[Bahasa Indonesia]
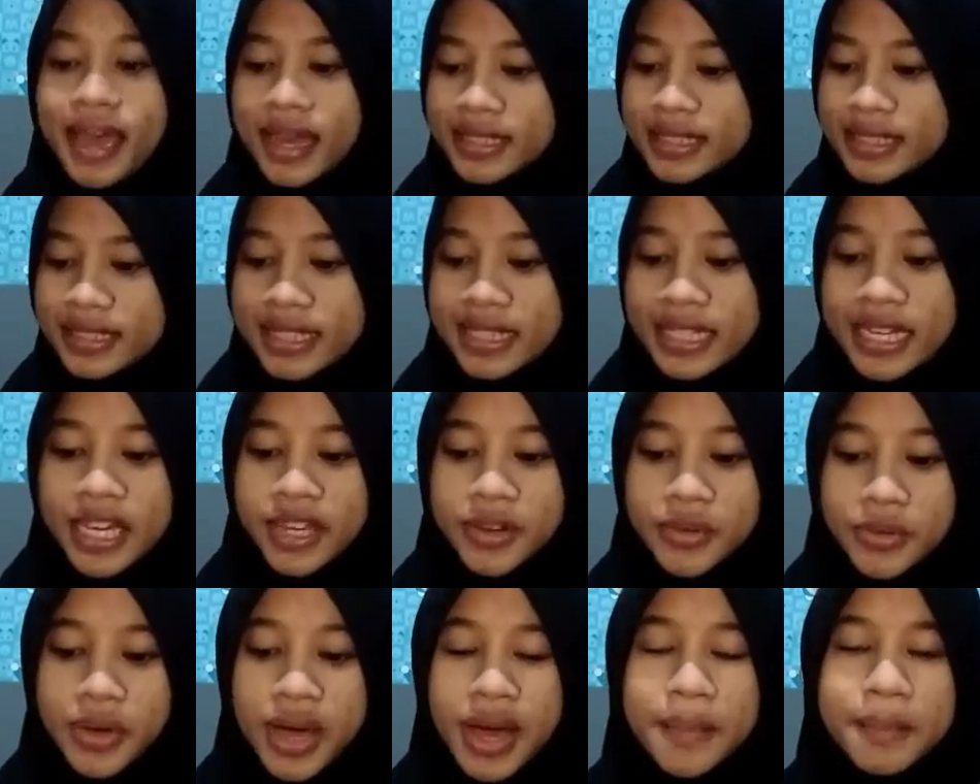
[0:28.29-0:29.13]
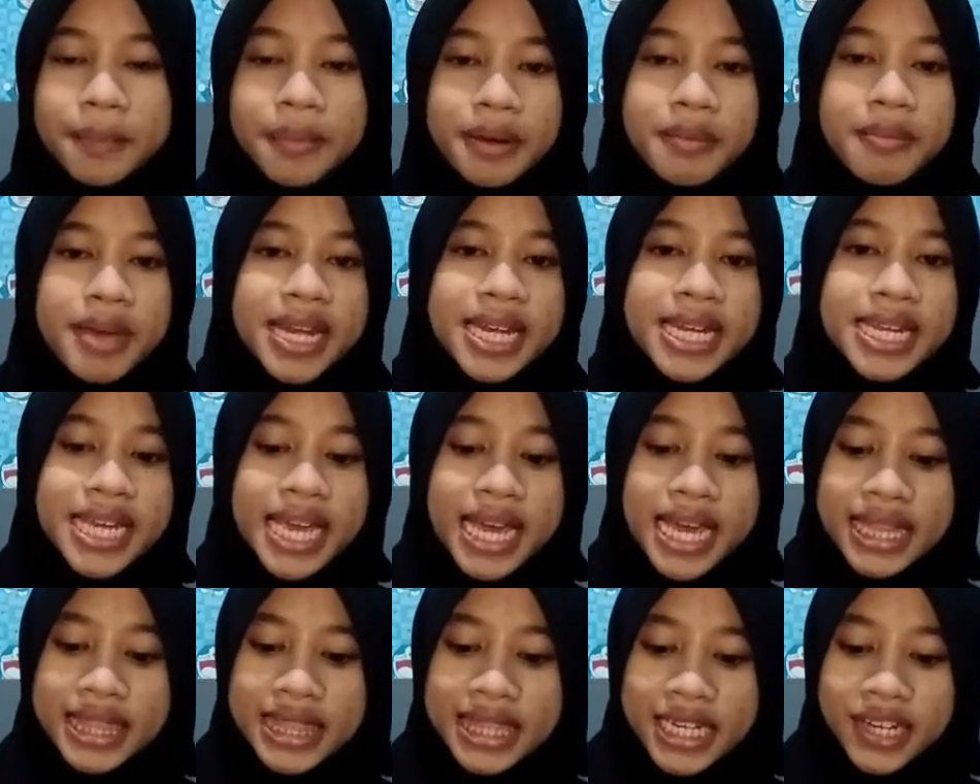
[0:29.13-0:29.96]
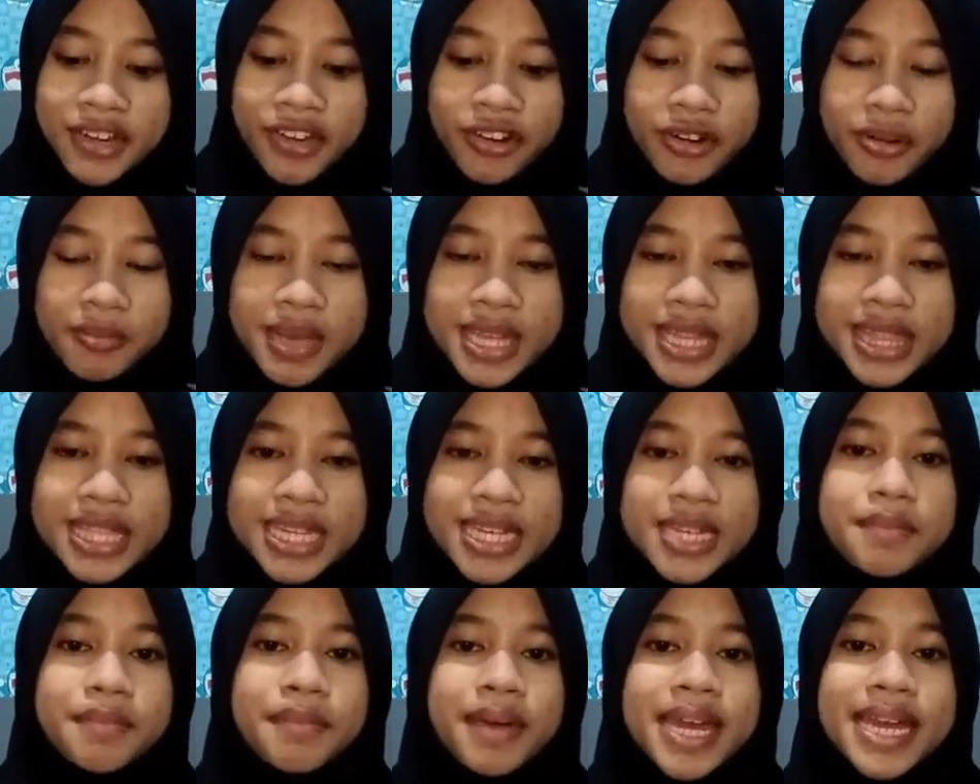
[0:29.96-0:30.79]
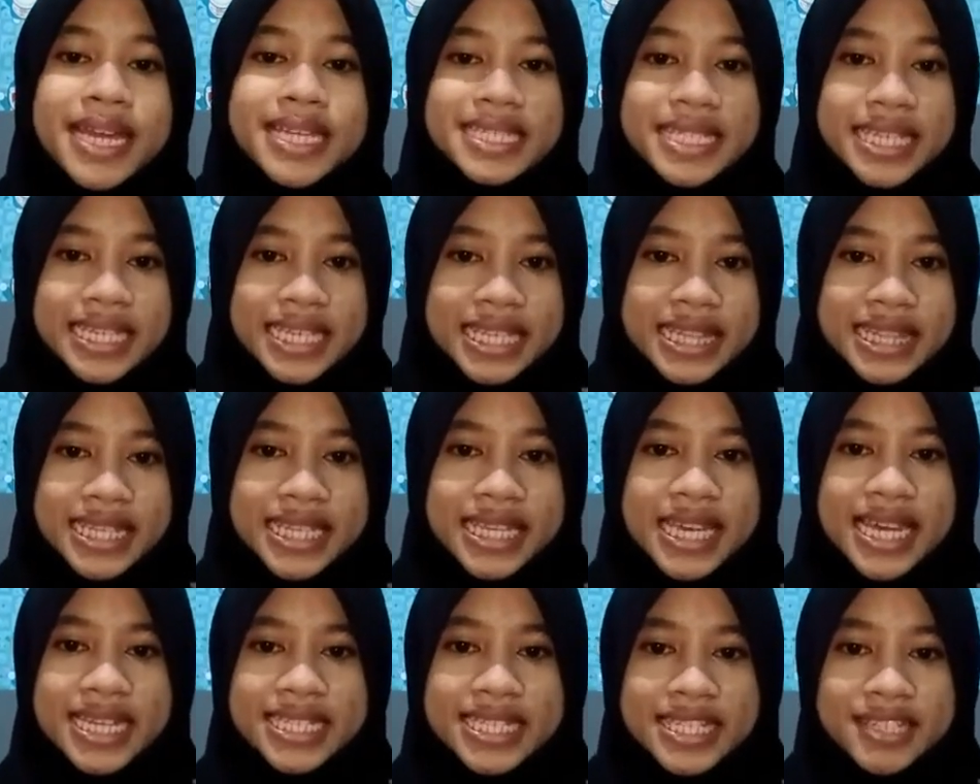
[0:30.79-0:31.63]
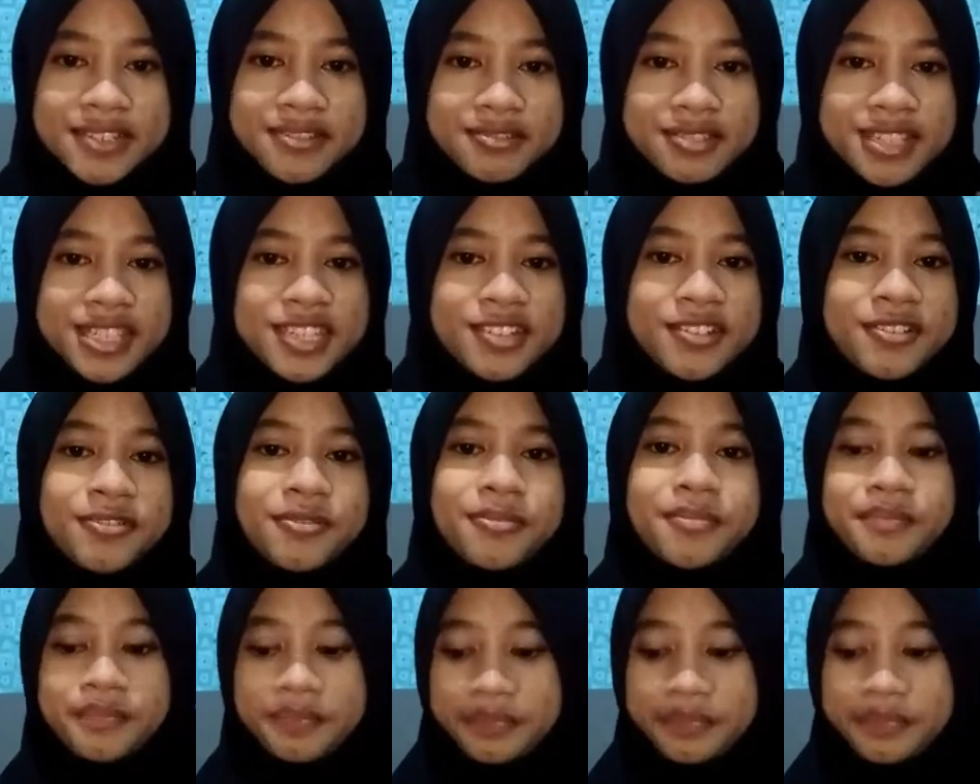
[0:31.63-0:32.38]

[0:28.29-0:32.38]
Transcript: Yang kedua, perbandingan trigonometri pada segitiga siku-siku.